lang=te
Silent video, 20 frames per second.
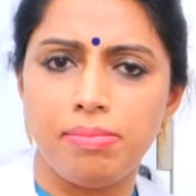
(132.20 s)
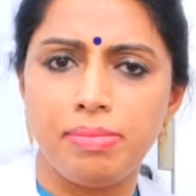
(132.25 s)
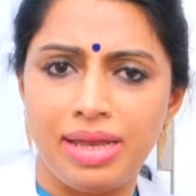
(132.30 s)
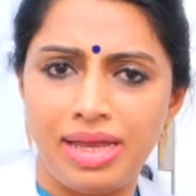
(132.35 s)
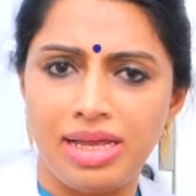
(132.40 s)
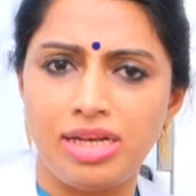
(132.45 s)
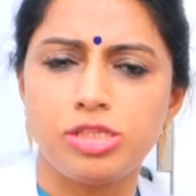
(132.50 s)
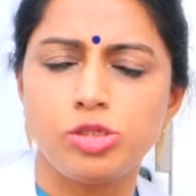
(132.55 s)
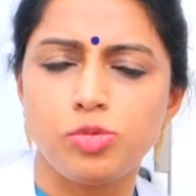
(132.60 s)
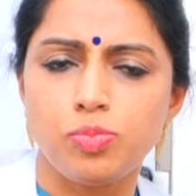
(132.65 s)

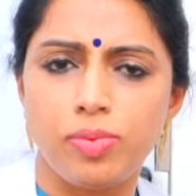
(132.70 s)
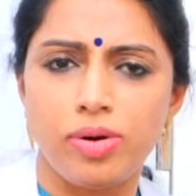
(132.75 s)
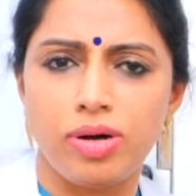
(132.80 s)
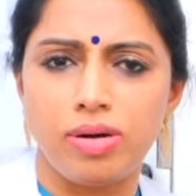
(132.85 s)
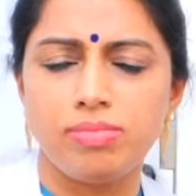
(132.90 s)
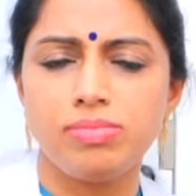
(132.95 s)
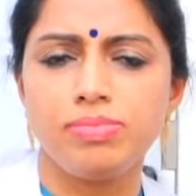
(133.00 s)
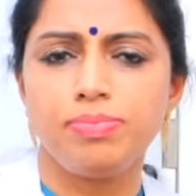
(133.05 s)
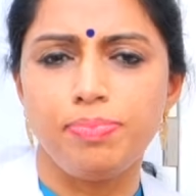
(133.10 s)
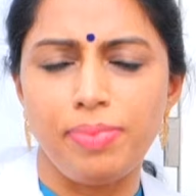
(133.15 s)
మేల్
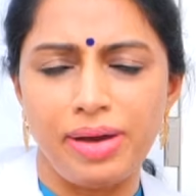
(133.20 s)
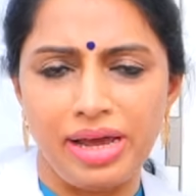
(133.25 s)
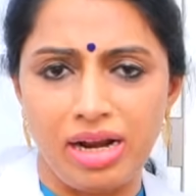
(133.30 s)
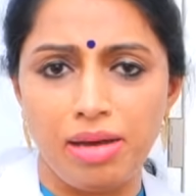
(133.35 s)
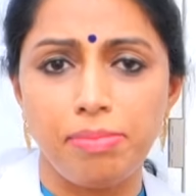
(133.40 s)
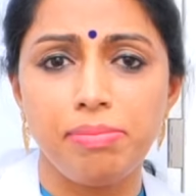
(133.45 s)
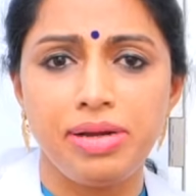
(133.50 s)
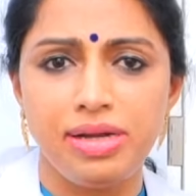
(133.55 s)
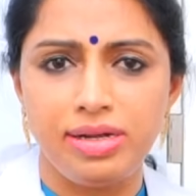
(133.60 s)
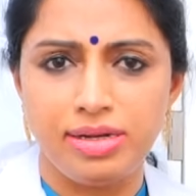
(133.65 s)
స్పర్మ్
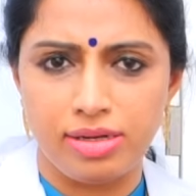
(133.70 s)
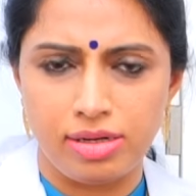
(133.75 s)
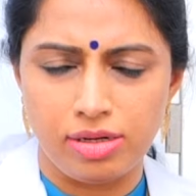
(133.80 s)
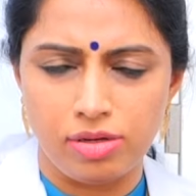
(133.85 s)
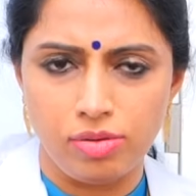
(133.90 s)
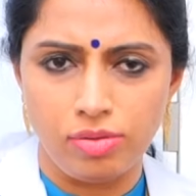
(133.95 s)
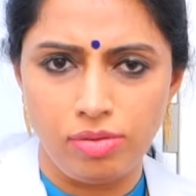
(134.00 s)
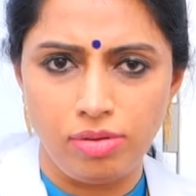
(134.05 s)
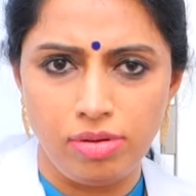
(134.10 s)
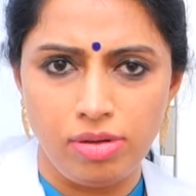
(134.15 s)

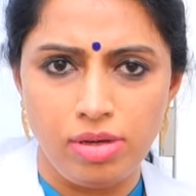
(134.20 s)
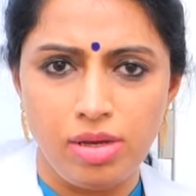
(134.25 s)
పారామీటర్లో